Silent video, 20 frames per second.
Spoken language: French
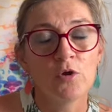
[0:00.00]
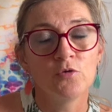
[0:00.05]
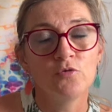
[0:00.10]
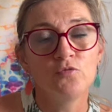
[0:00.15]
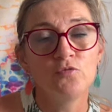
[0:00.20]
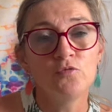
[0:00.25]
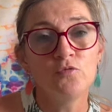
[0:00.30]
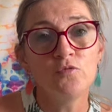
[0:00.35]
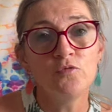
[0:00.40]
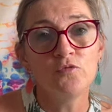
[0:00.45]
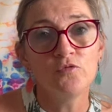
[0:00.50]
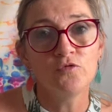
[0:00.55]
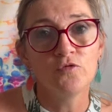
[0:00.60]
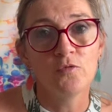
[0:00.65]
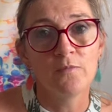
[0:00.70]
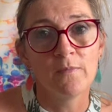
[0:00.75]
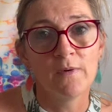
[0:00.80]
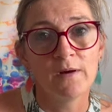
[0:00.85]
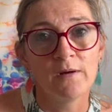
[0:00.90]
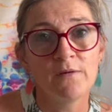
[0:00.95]

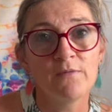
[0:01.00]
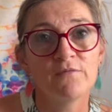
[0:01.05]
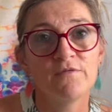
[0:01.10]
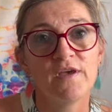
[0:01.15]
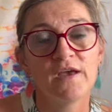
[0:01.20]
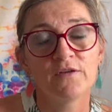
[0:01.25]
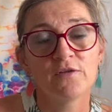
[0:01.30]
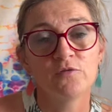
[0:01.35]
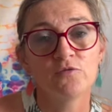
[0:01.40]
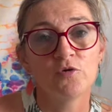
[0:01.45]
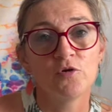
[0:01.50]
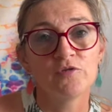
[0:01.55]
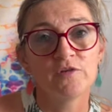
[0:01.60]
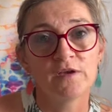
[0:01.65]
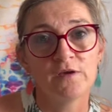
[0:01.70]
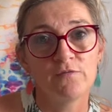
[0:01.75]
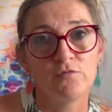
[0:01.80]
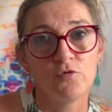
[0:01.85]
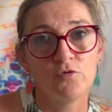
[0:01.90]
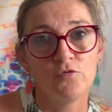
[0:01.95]
doucement vers notre
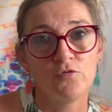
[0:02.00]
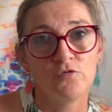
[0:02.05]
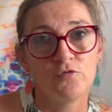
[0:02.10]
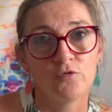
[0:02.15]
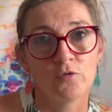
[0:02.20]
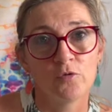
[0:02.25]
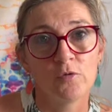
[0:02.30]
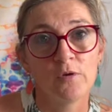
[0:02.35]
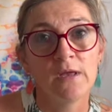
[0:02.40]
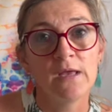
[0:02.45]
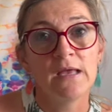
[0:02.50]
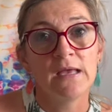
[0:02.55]
évolution